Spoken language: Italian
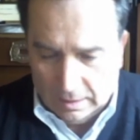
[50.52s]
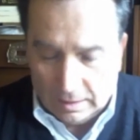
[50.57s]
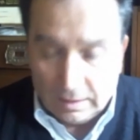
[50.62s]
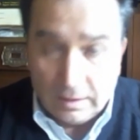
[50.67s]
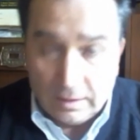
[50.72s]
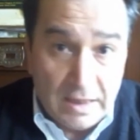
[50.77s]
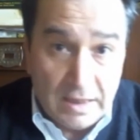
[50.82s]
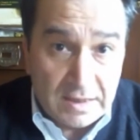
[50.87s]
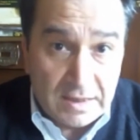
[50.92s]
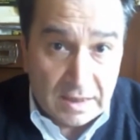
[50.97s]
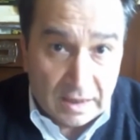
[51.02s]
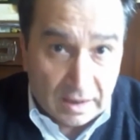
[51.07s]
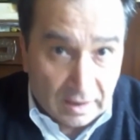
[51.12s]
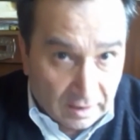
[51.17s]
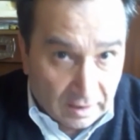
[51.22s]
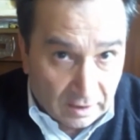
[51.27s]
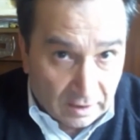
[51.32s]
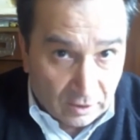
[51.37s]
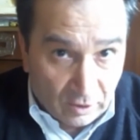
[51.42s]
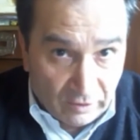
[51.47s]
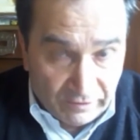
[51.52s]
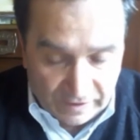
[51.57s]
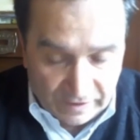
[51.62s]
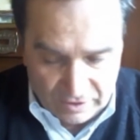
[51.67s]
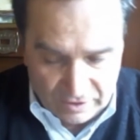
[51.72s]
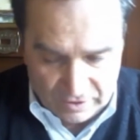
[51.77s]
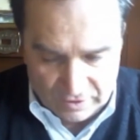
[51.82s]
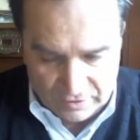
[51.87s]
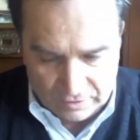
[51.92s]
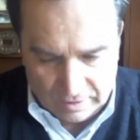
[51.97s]
Dice eh, Don
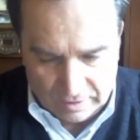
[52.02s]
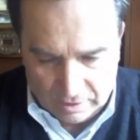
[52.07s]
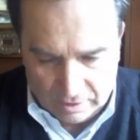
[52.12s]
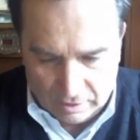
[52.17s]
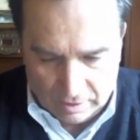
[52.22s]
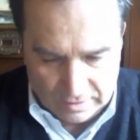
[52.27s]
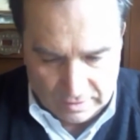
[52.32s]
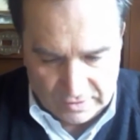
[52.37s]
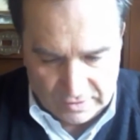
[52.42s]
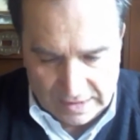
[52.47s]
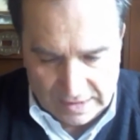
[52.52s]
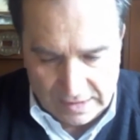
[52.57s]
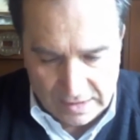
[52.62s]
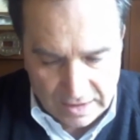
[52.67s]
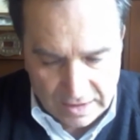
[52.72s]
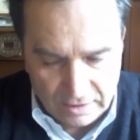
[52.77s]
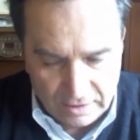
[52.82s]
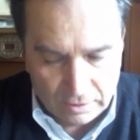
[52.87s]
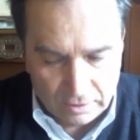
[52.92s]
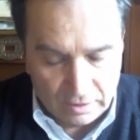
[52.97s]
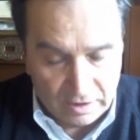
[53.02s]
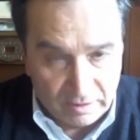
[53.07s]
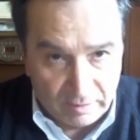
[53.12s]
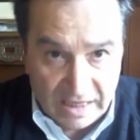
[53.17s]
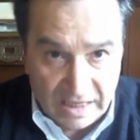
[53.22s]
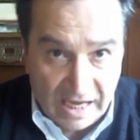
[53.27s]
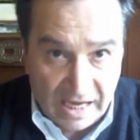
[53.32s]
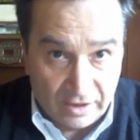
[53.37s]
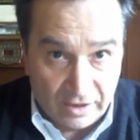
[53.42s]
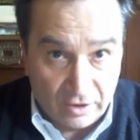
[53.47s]
Francesco Ricossa, il centro
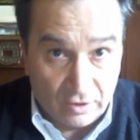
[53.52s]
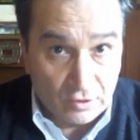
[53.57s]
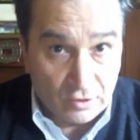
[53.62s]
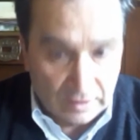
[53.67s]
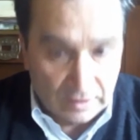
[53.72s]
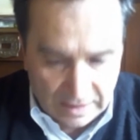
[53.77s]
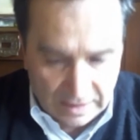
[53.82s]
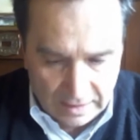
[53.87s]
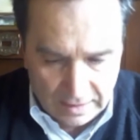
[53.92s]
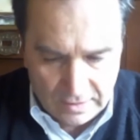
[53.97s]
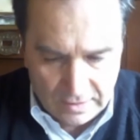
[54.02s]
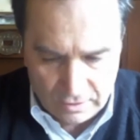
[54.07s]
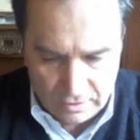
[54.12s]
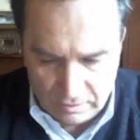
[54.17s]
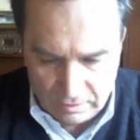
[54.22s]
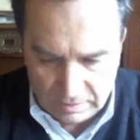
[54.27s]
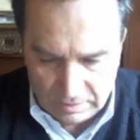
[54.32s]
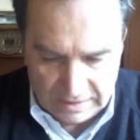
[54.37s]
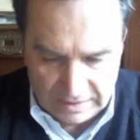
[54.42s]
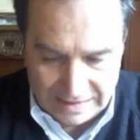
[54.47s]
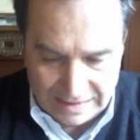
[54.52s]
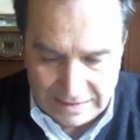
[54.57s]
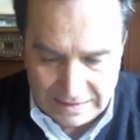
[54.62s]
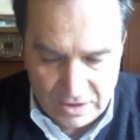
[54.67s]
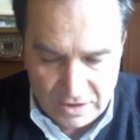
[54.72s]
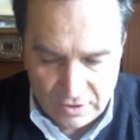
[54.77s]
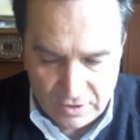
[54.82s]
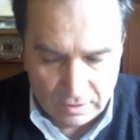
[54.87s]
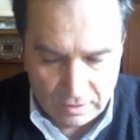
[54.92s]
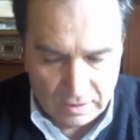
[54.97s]
librario sodalizio ha
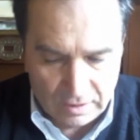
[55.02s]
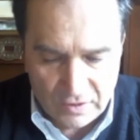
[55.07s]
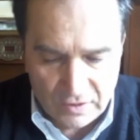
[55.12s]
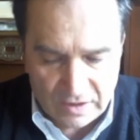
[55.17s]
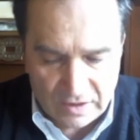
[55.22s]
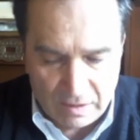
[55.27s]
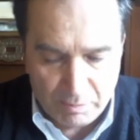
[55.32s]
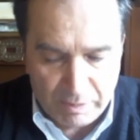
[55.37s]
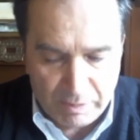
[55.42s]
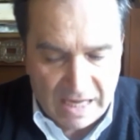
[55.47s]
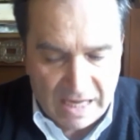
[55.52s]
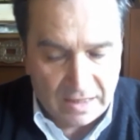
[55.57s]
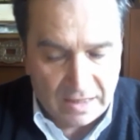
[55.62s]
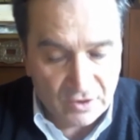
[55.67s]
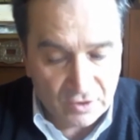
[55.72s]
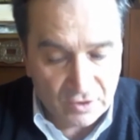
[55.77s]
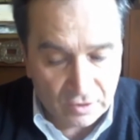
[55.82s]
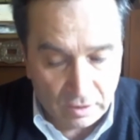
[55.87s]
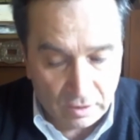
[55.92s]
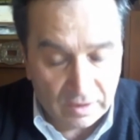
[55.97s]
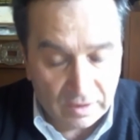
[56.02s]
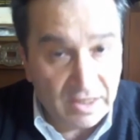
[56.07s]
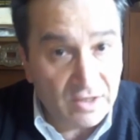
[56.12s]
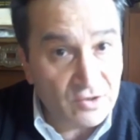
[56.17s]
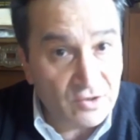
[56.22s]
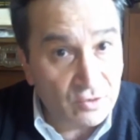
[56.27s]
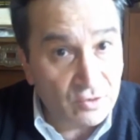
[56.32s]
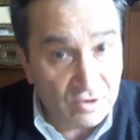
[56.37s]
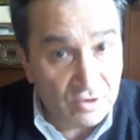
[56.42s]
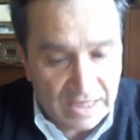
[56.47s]
deciso di ristampare
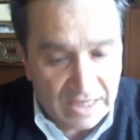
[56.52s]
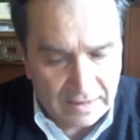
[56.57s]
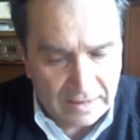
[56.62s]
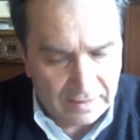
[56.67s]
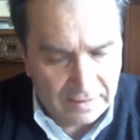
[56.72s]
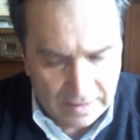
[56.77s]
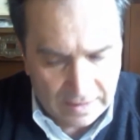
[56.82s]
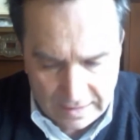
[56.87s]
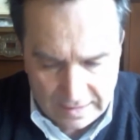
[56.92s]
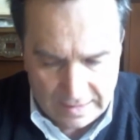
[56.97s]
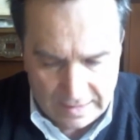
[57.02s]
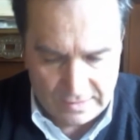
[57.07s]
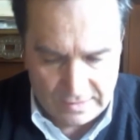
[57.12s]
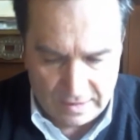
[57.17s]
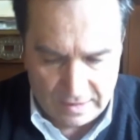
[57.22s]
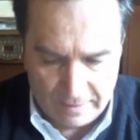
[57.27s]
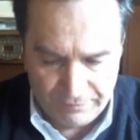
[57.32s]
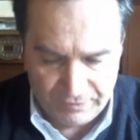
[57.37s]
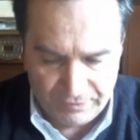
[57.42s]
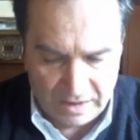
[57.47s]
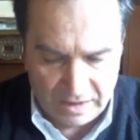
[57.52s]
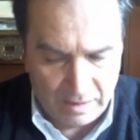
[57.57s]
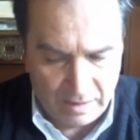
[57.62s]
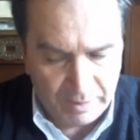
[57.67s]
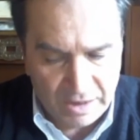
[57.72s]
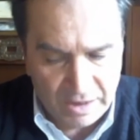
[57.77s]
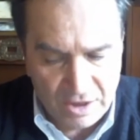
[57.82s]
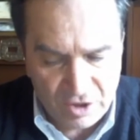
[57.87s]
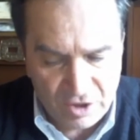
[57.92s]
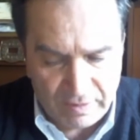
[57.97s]
Storia sociale della Chiesa, la
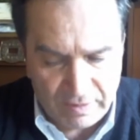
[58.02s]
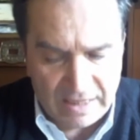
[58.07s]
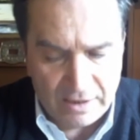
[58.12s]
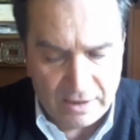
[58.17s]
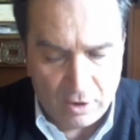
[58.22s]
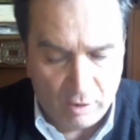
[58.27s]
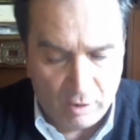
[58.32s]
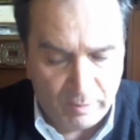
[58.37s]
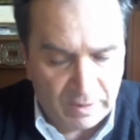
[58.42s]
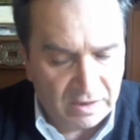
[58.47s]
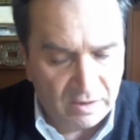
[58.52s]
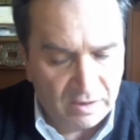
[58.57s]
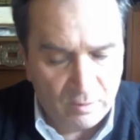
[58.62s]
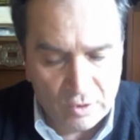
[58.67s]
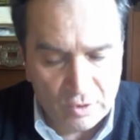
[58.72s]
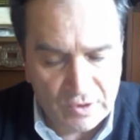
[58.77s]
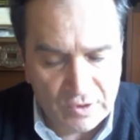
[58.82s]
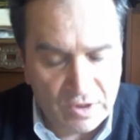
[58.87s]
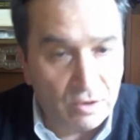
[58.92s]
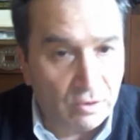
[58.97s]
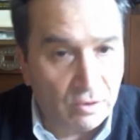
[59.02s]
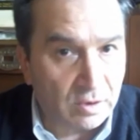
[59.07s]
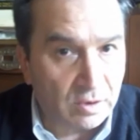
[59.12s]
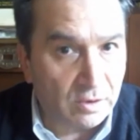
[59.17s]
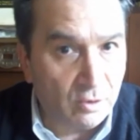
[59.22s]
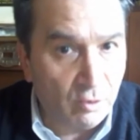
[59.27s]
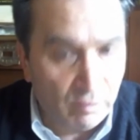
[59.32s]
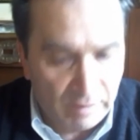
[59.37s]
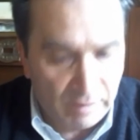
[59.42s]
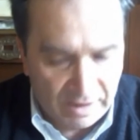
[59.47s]
principale opera di
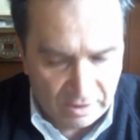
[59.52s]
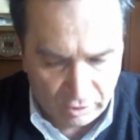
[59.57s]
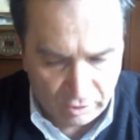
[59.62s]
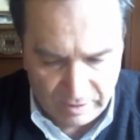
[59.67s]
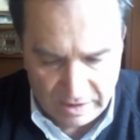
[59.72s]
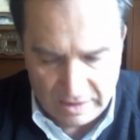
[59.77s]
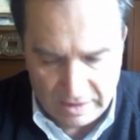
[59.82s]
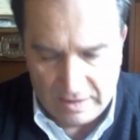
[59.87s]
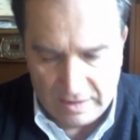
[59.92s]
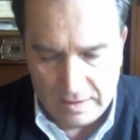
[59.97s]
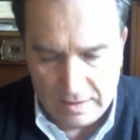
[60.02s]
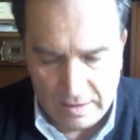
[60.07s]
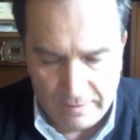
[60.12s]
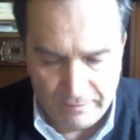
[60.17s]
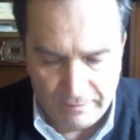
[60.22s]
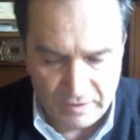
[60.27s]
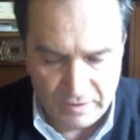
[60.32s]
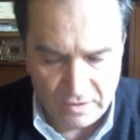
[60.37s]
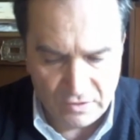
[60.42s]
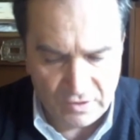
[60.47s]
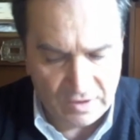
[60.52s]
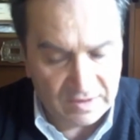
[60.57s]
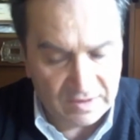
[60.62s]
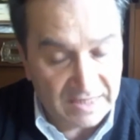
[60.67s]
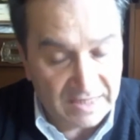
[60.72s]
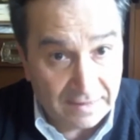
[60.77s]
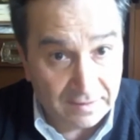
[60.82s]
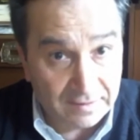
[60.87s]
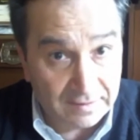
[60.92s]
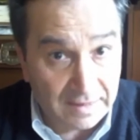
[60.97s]
Monsignor Umberto Benigni. Si
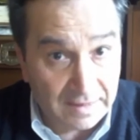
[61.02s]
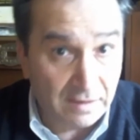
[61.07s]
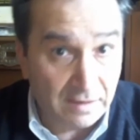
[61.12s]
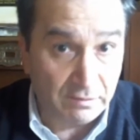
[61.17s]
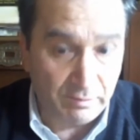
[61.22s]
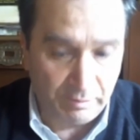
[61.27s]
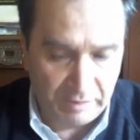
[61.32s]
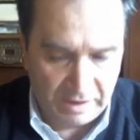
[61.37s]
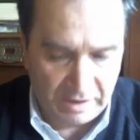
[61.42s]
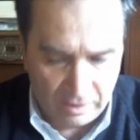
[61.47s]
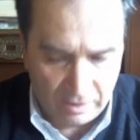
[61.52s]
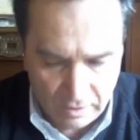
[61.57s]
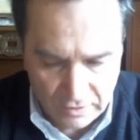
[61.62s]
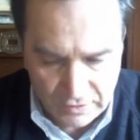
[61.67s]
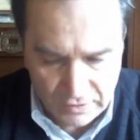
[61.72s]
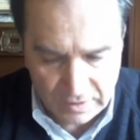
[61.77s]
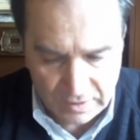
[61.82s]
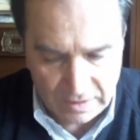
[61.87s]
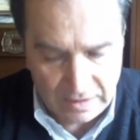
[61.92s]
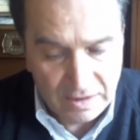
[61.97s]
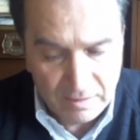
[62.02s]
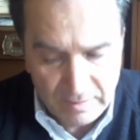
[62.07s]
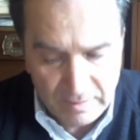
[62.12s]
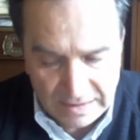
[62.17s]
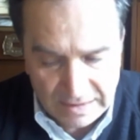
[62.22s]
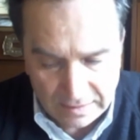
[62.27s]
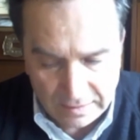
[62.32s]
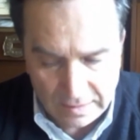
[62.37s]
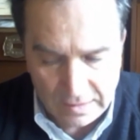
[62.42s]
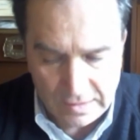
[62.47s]
tratta, per i nostri
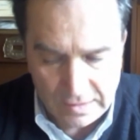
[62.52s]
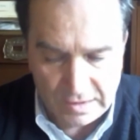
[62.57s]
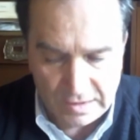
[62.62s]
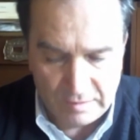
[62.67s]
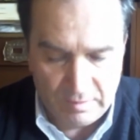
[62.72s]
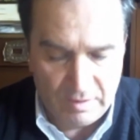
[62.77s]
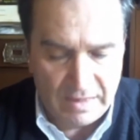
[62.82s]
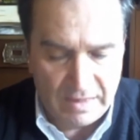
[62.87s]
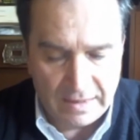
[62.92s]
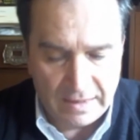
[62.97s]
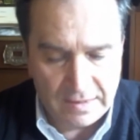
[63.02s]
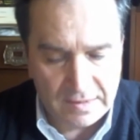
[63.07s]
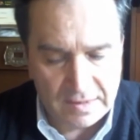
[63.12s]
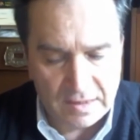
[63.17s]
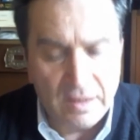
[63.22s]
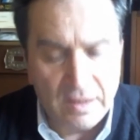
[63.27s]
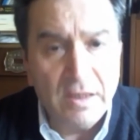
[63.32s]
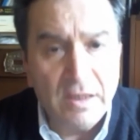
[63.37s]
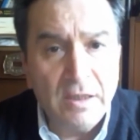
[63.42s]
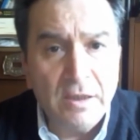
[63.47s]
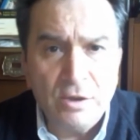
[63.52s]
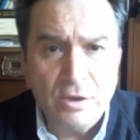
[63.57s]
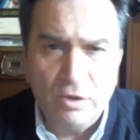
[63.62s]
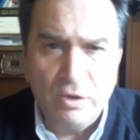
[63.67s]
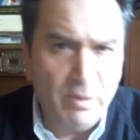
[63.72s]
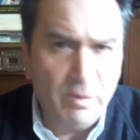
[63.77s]
limitatissimi mezzi, di un